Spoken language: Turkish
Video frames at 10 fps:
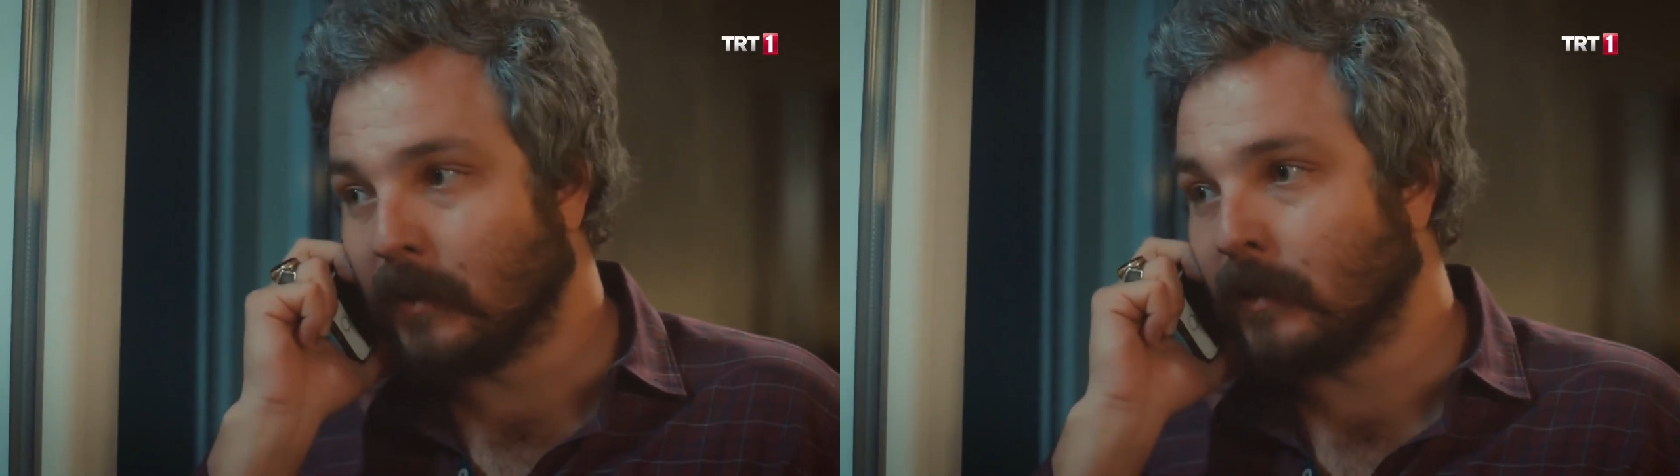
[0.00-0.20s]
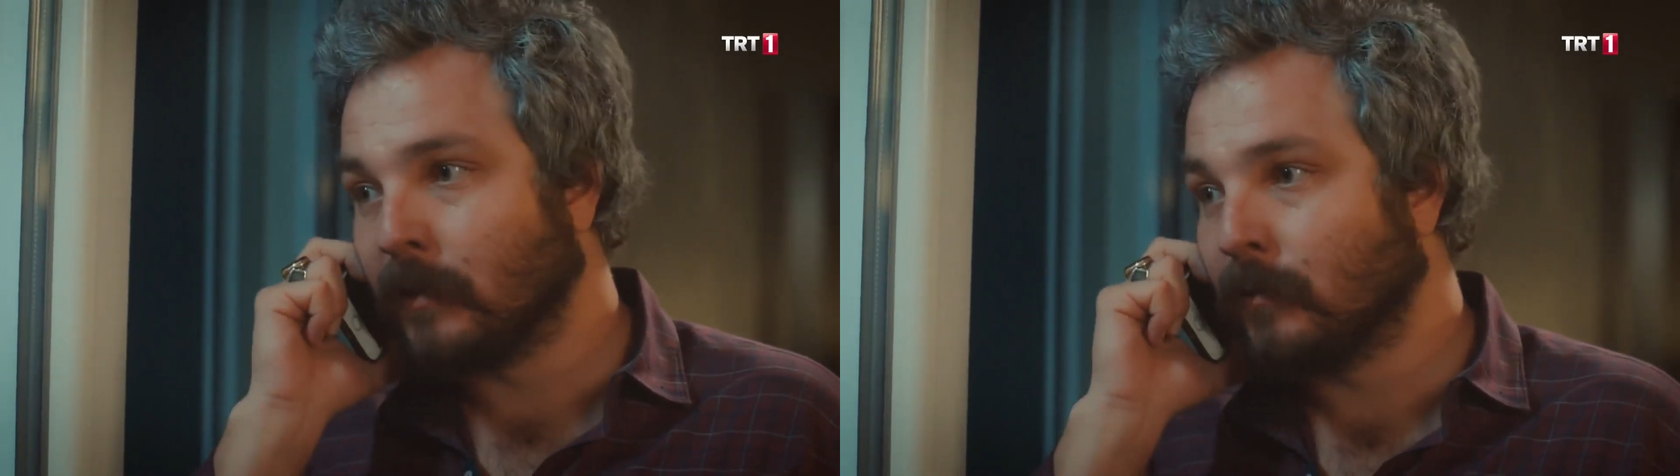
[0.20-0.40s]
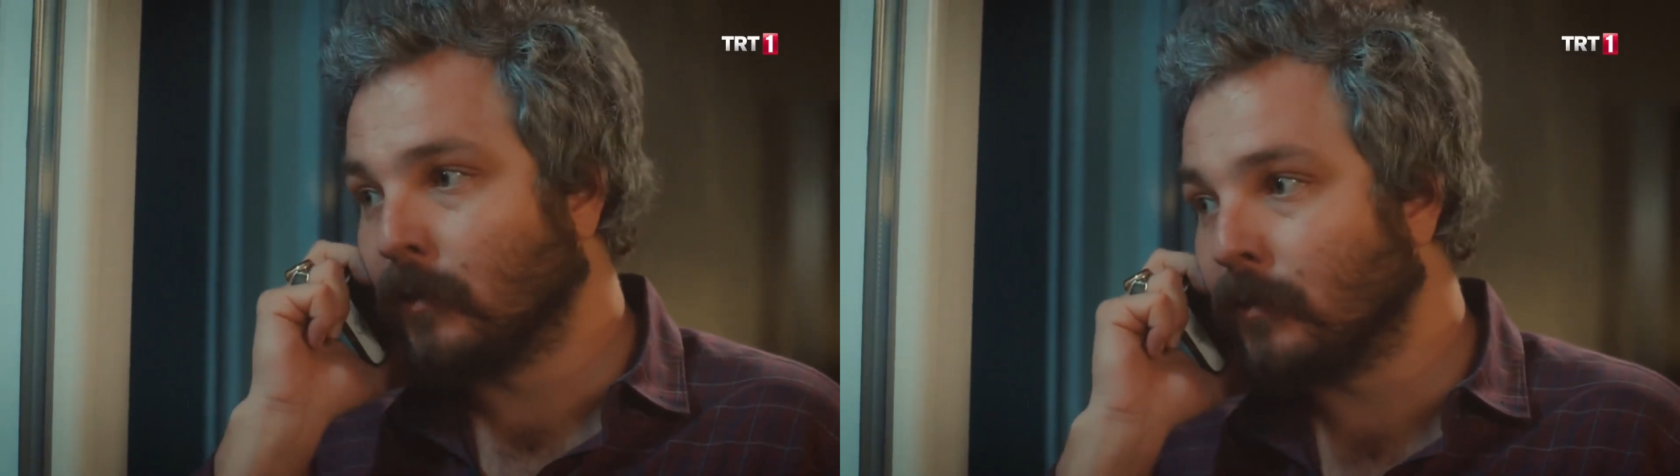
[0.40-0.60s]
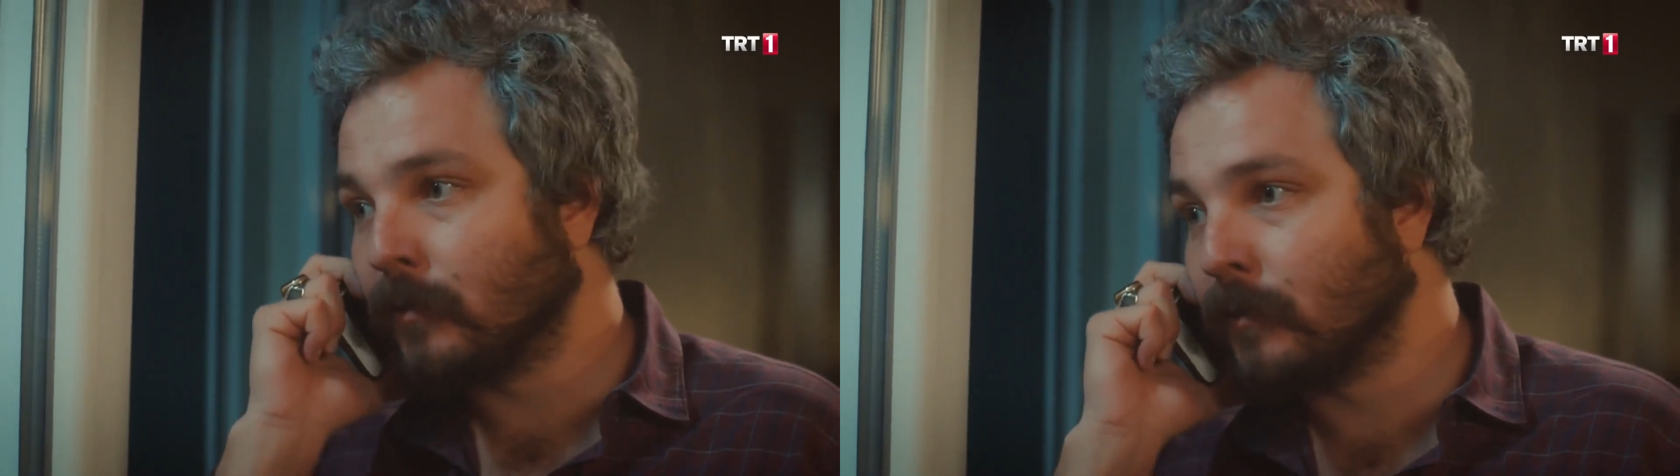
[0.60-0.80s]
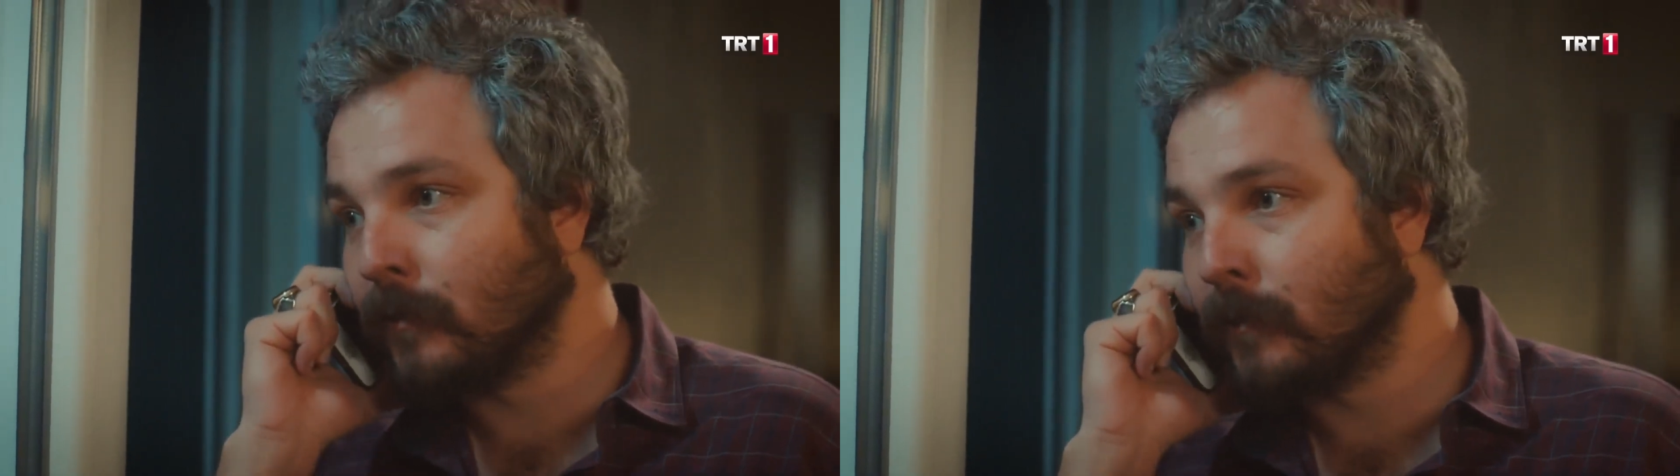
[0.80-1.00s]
geceniz güzel olsun.